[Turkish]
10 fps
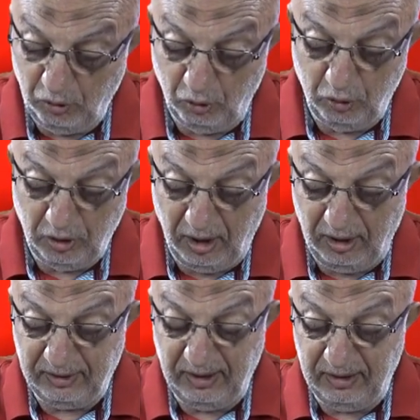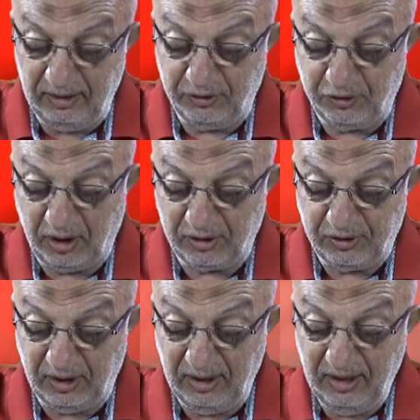önüne hangi yenilik
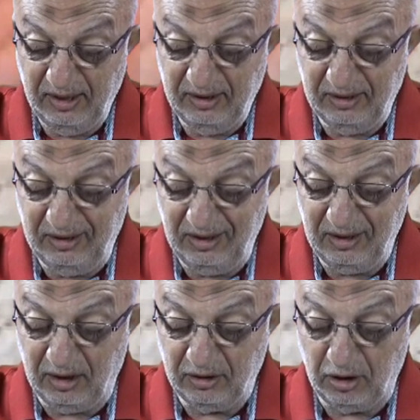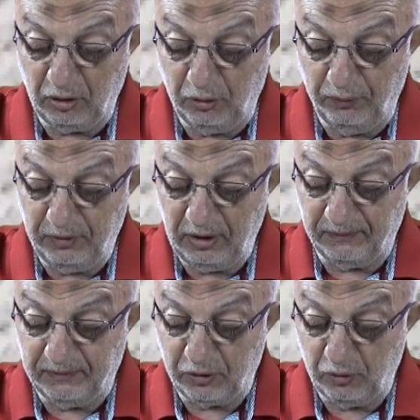çıkarsa din adına küfür
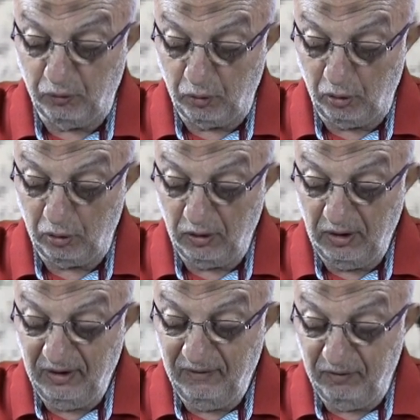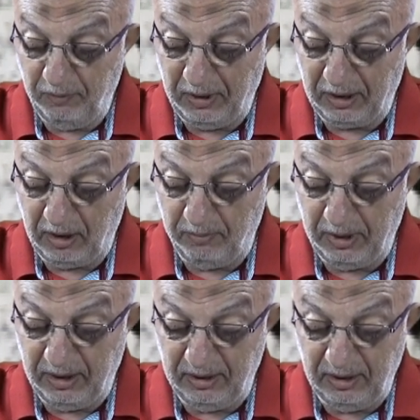yaftası vurur ve
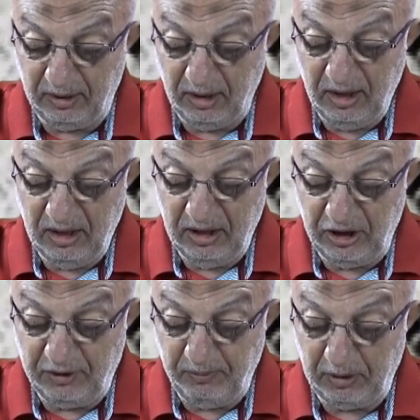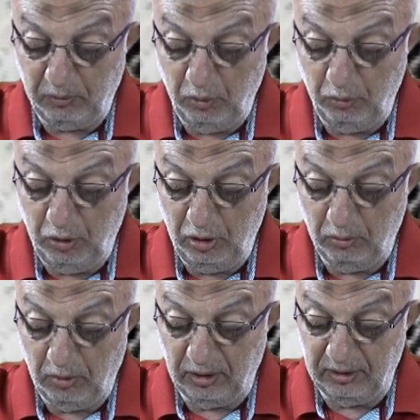peygamberinin hikmet müminin
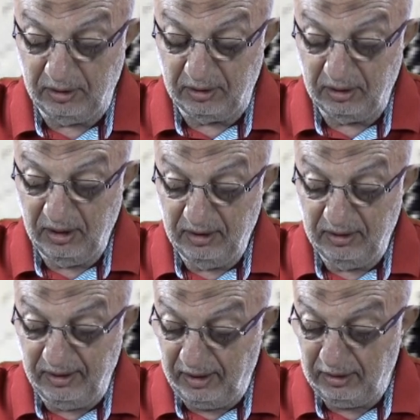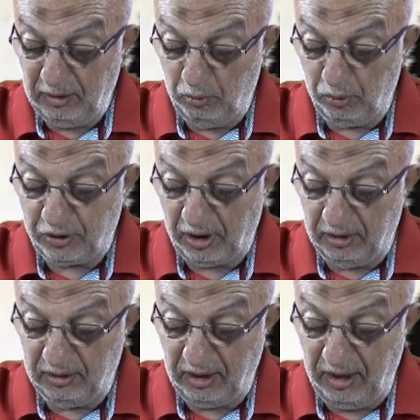malıdır.'' nerede bulsa
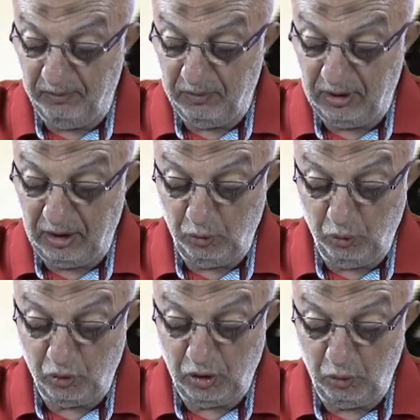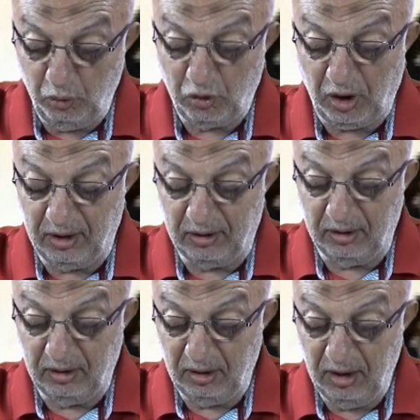alır emrine yüzde yüz
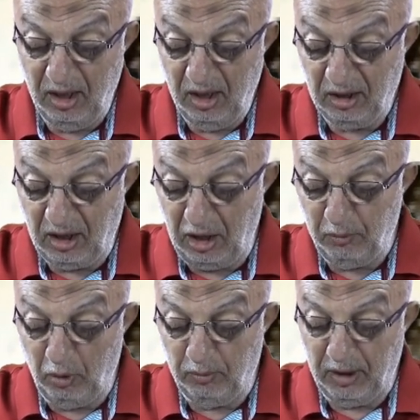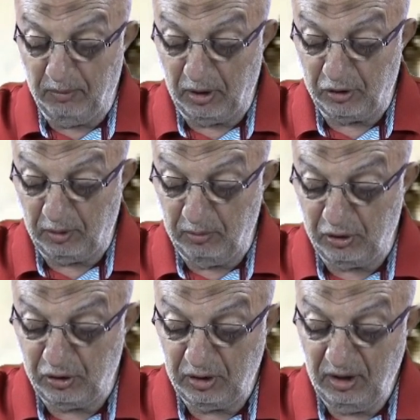aykırı kaybolmaya
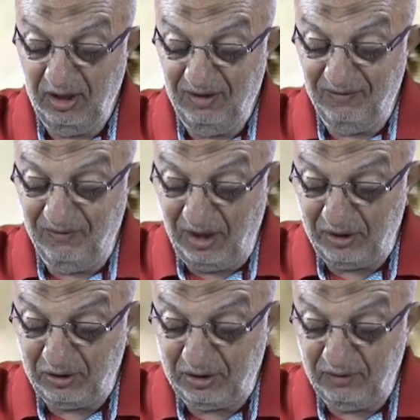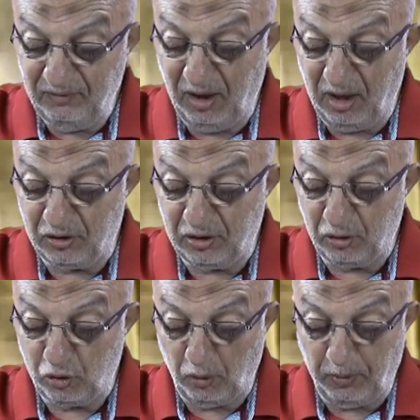başlamış, vecd ve
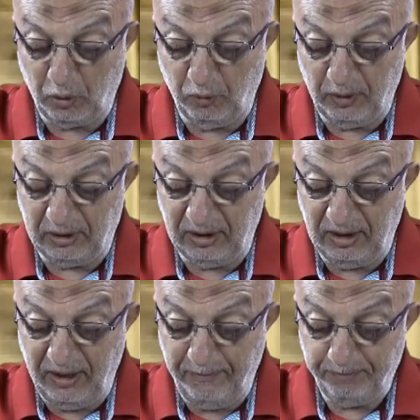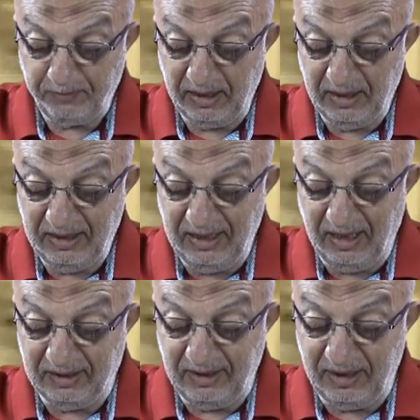aşkı sopa kuvvetiyle
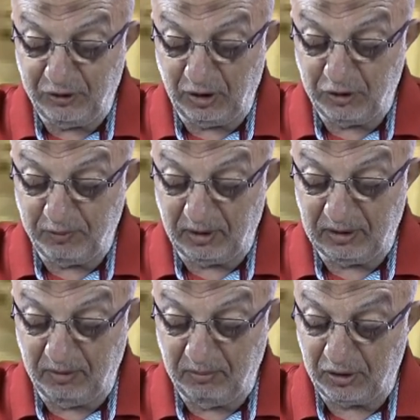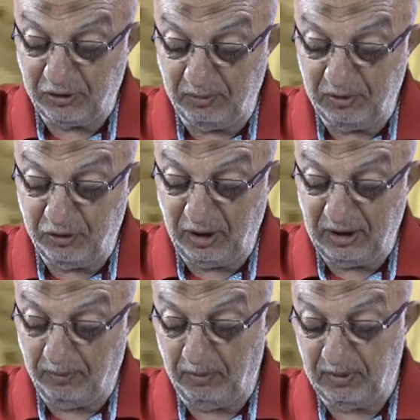iadeye çalışmaktan başka bir şey
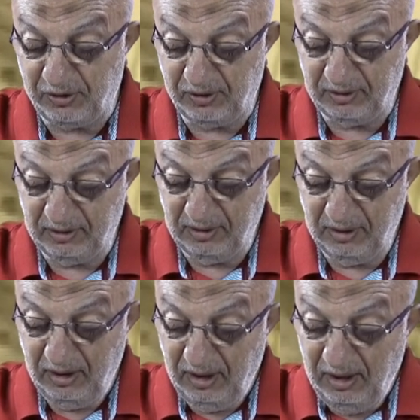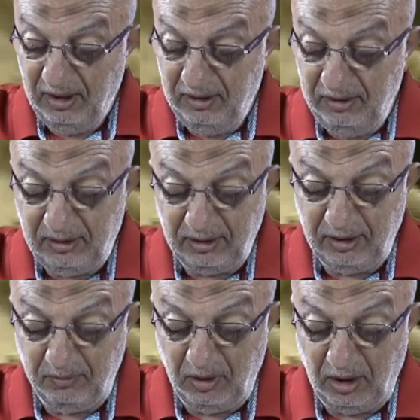yapamaz.
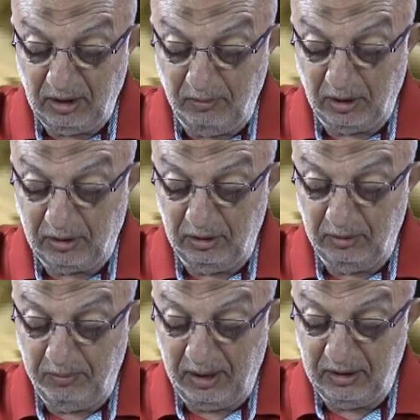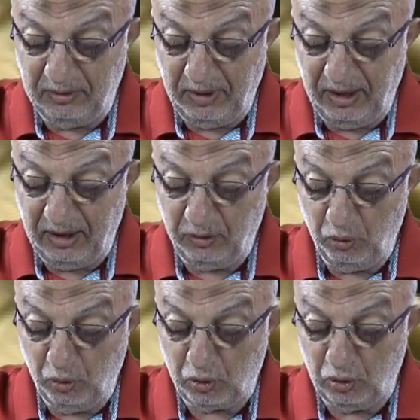Nitekim adam akıllı belirmeye
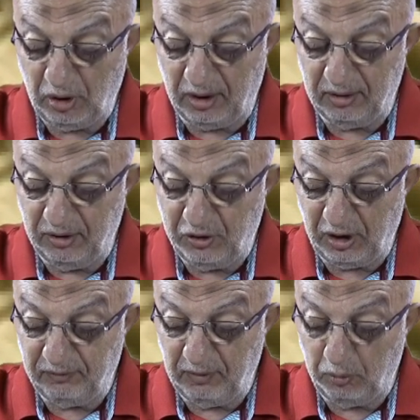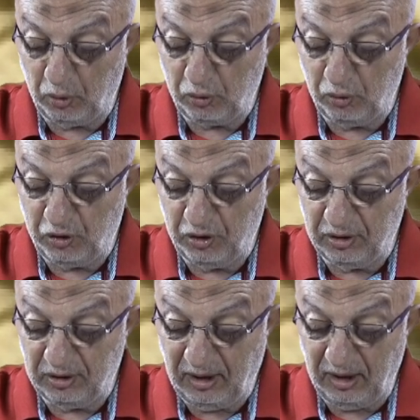yüz tutan ricat ve bozgun
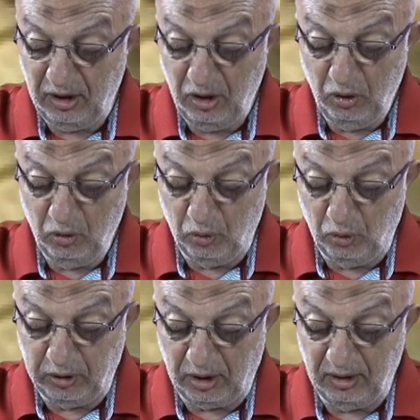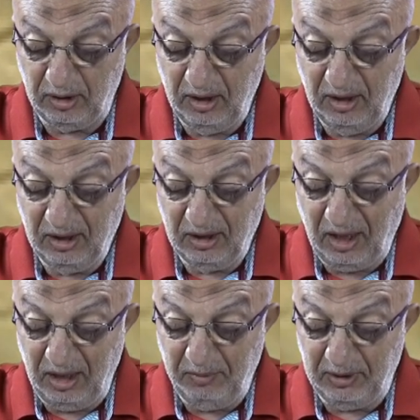çığırı da ruhları
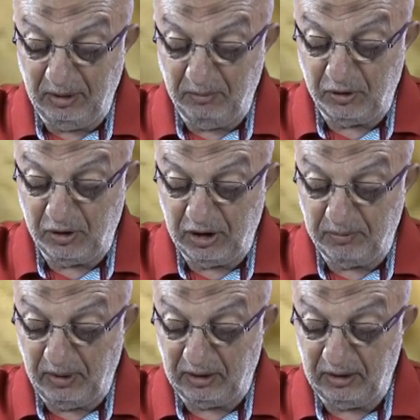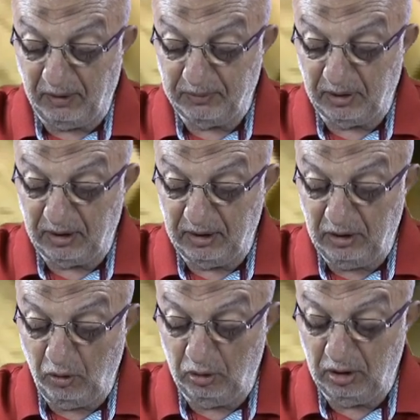kaybedilmiş hikmet
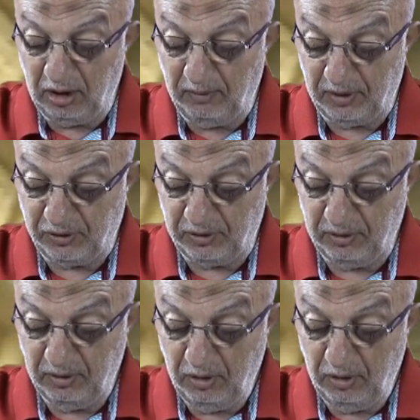yaptalarıyla önlenemez.